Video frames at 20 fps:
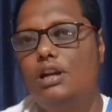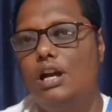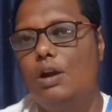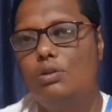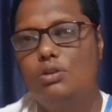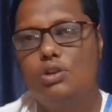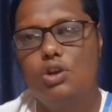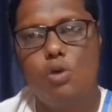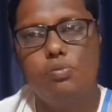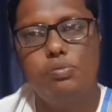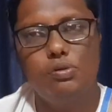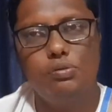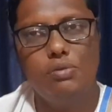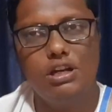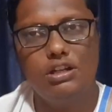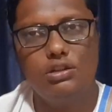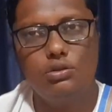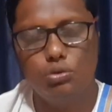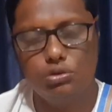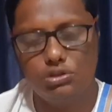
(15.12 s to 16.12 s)
কাউকে
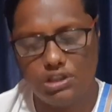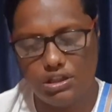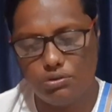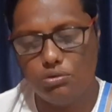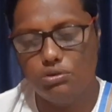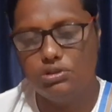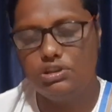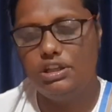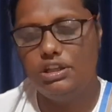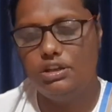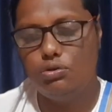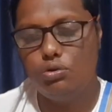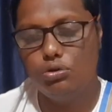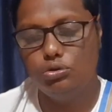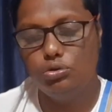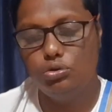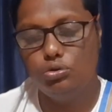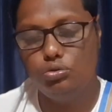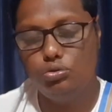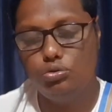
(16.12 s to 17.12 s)
অপমান করতে করতে
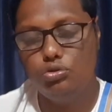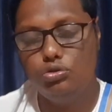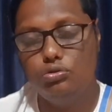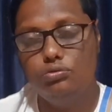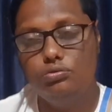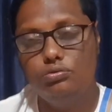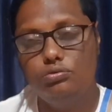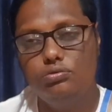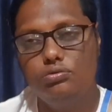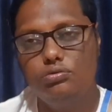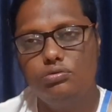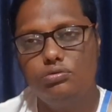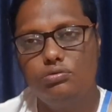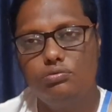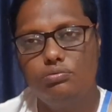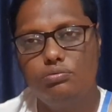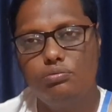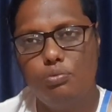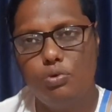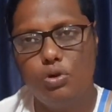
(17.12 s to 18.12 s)
কত দূর
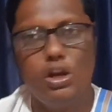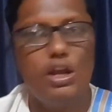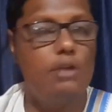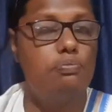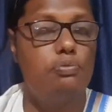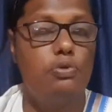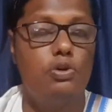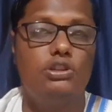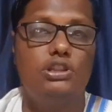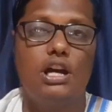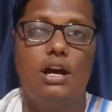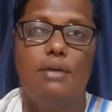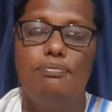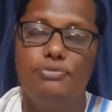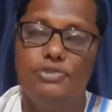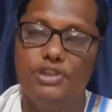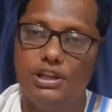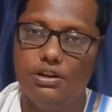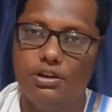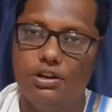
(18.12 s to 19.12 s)
বলার পর
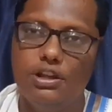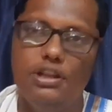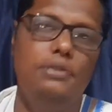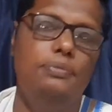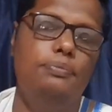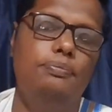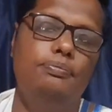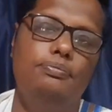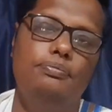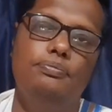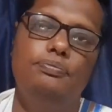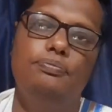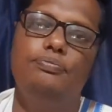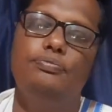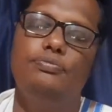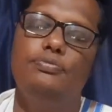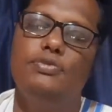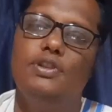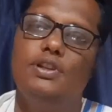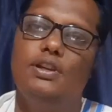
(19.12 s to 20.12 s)
থামতে হয়
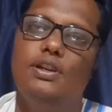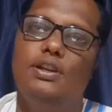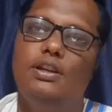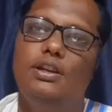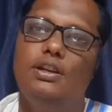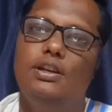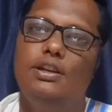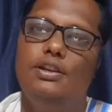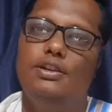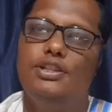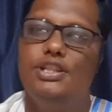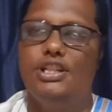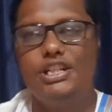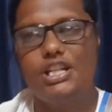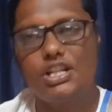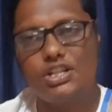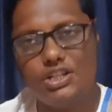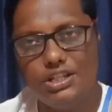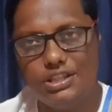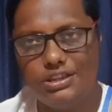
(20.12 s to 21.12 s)

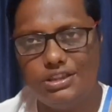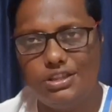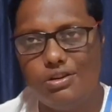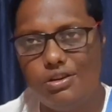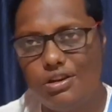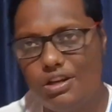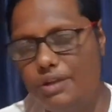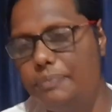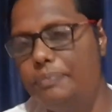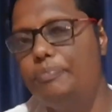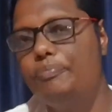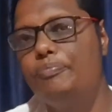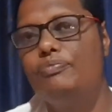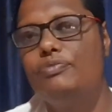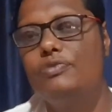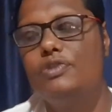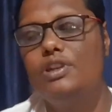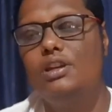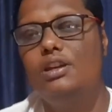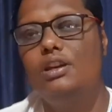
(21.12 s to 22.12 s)
সেটা শিখতে হয়
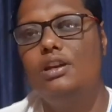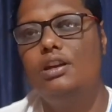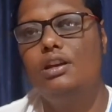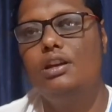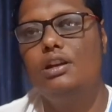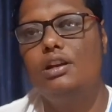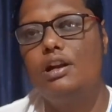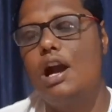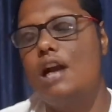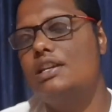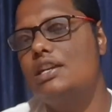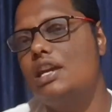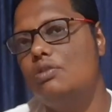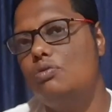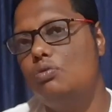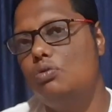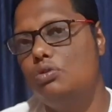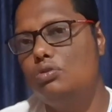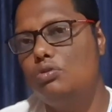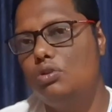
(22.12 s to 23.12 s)
কাকে
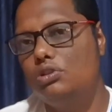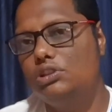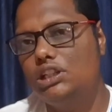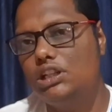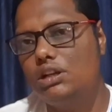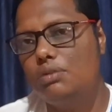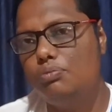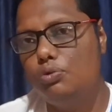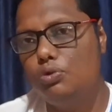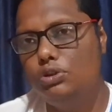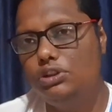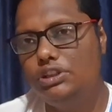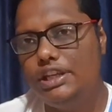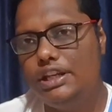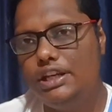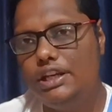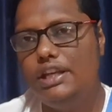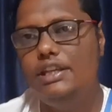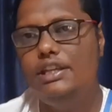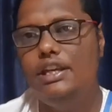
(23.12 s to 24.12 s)
কোন কথাটা বলতে
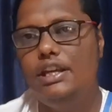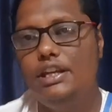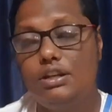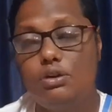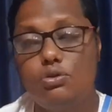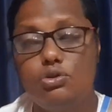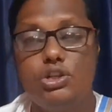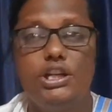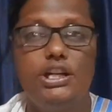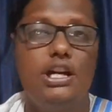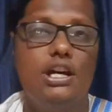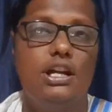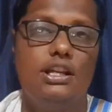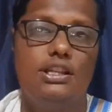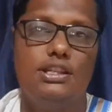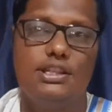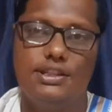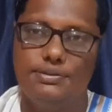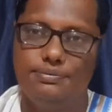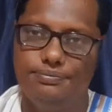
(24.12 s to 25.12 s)
নেই এটাও শেখার
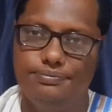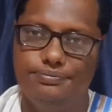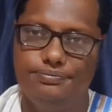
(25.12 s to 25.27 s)
আছে